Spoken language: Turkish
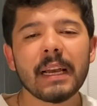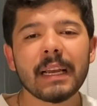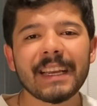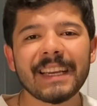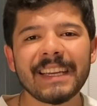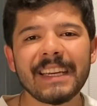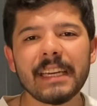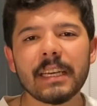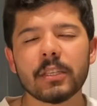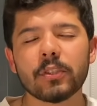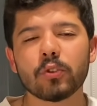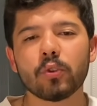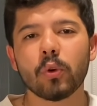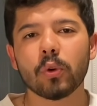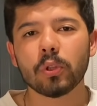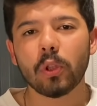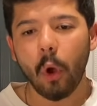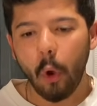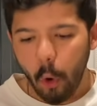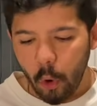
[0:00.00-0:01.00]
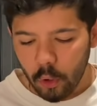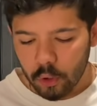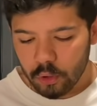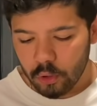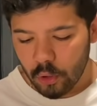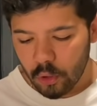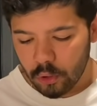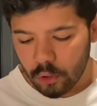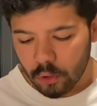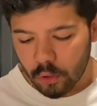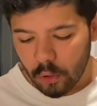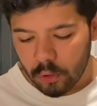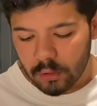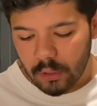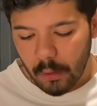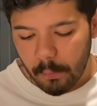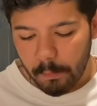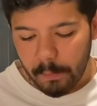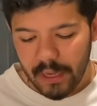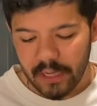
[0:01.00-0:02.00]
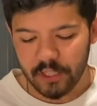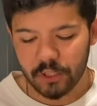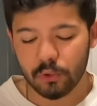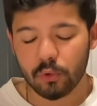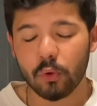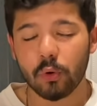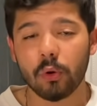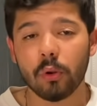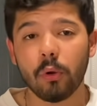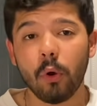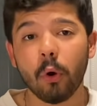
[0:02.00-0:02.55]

40 soruda 14.5 soru.